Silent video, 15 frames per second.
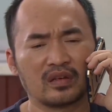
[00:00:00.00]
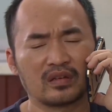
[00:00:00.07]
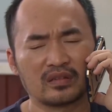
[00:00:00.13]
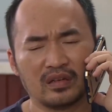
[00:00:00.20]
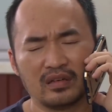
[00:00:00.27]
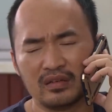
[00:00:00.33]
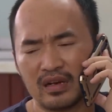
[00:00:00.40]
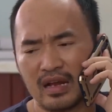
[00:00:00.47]
thật
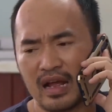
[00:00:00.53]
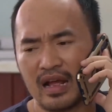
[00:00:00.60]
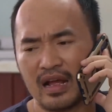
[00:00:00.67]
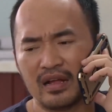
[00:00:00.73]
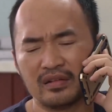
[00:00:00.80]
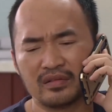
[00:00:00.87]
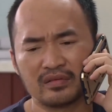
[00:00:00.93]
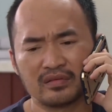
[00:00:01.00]
sự
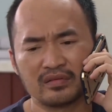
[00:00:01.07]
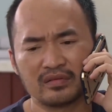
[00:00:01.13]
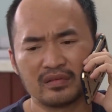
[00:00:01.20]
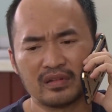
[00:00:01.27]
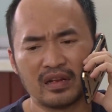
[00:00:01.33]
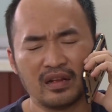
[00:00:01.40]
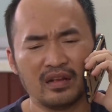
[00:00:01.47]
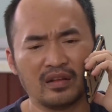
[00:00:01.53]
ra
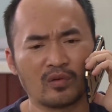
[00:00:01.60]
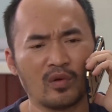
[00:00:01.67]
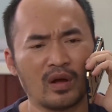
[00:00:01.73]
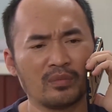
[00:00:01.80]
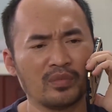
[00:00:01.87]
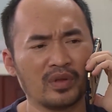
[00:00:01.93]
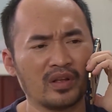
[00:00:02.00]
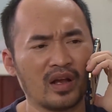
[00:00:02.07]
gia đình của
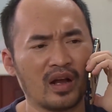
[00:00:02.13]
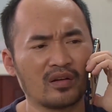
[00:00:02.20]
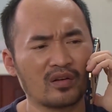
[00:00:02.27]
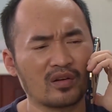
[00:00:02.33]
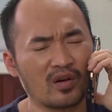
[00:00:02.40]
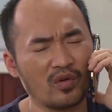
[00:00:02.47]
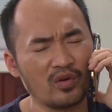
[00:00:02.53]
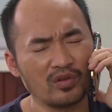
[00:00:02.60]
anh bây giờ
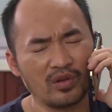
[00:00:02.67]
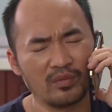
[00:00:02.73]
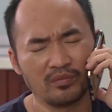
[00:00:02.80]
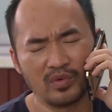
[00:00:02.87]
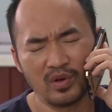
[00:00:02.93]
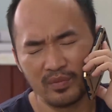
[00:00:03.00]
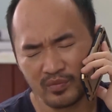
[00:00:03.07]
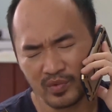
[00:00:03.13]
nó rối
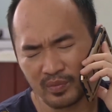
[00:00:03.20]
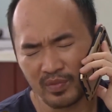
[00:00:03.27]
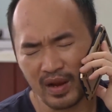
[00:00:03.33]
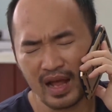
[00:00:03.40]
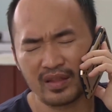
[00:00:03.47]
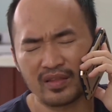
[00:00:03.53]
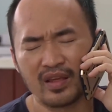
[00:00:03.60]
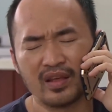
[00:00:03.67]
tùm lum tùm
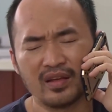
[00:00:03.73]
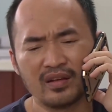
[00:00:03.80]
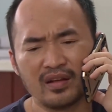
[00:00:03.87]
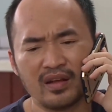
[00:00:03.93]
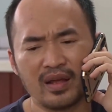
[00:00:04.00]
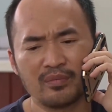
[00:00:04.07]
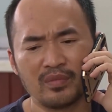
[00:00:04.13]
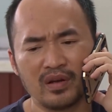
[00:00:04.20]
la chuyện hết
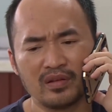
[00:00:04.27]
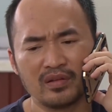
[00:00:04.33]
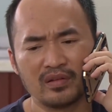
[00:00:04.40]
đó em